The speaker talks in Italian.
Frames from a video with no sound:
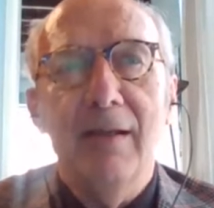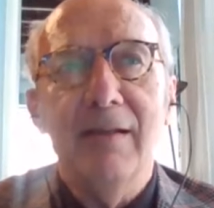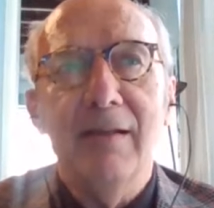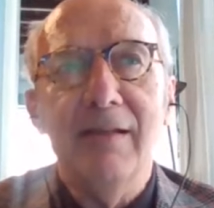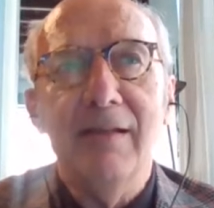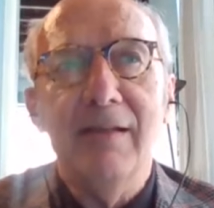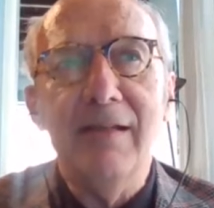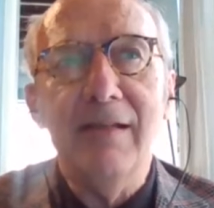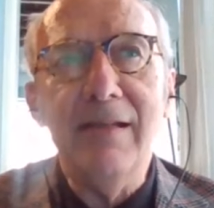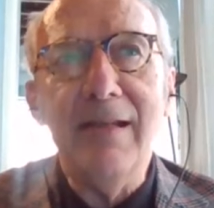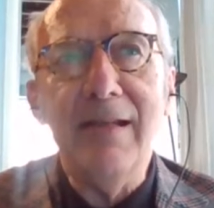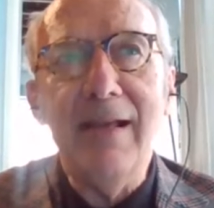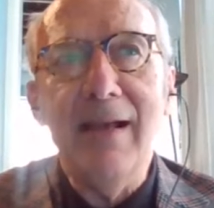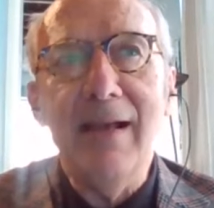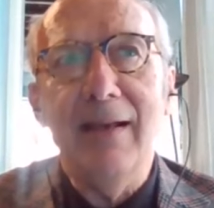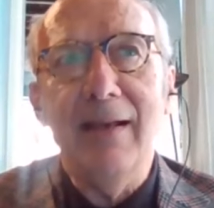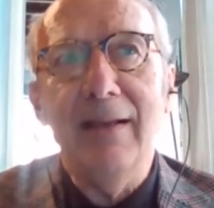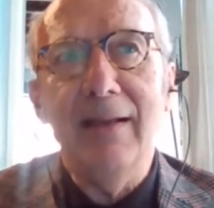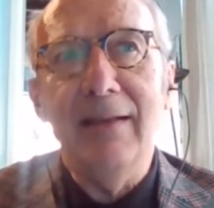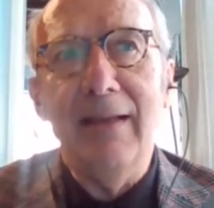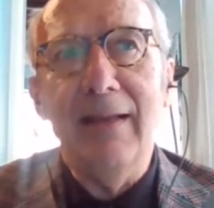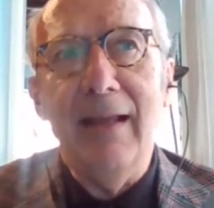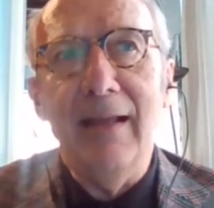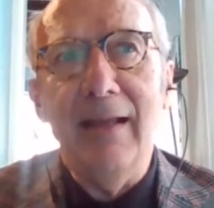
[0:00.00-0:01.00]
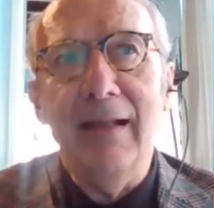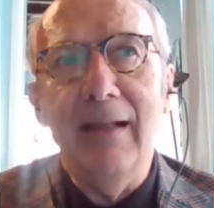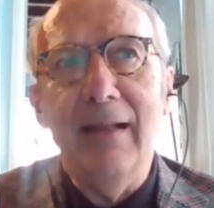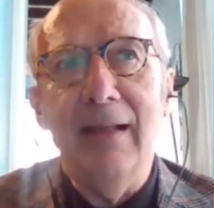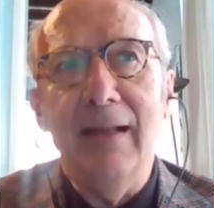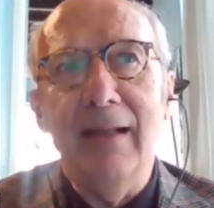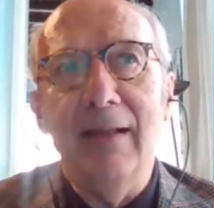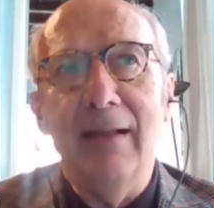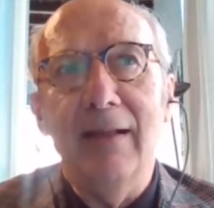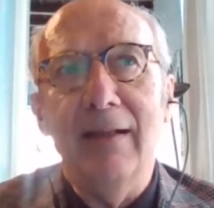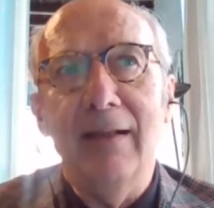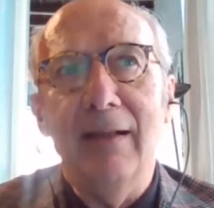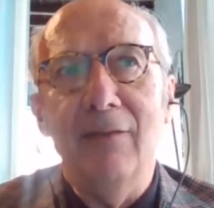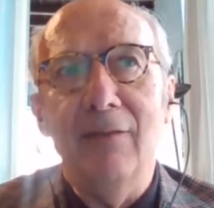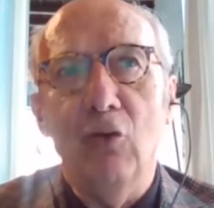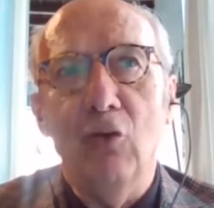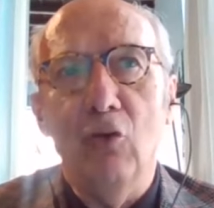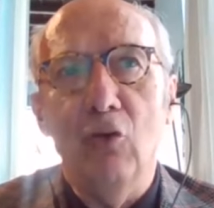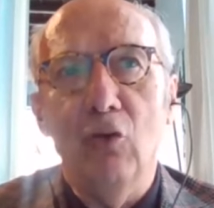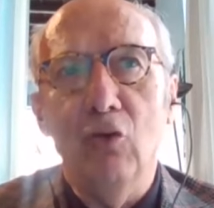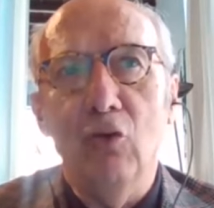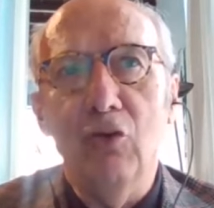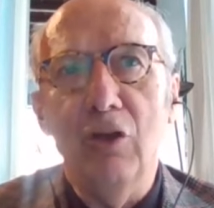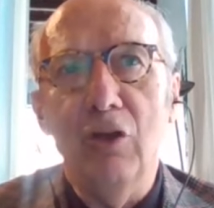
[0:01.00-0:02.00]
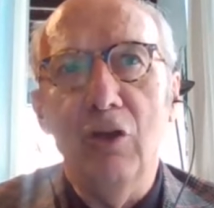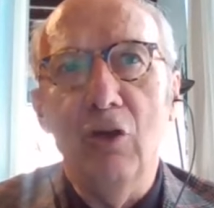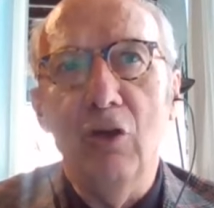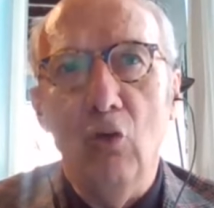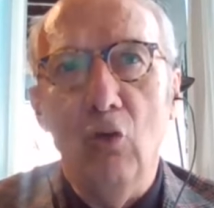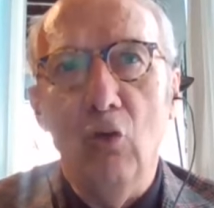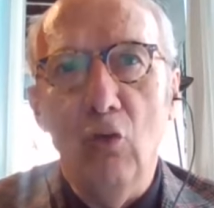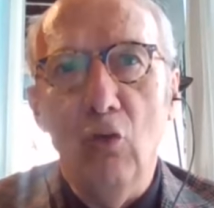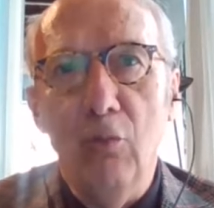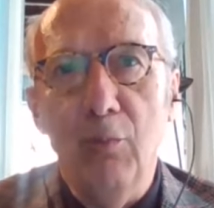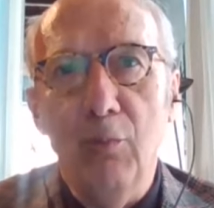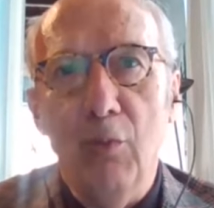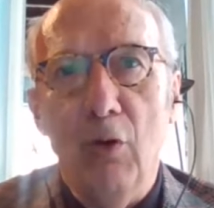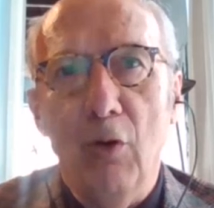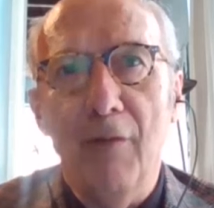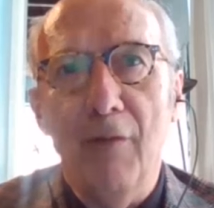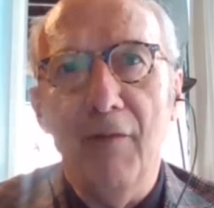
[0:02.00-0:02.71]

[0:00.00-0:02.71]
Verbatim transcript: sia del lavoro di gruppo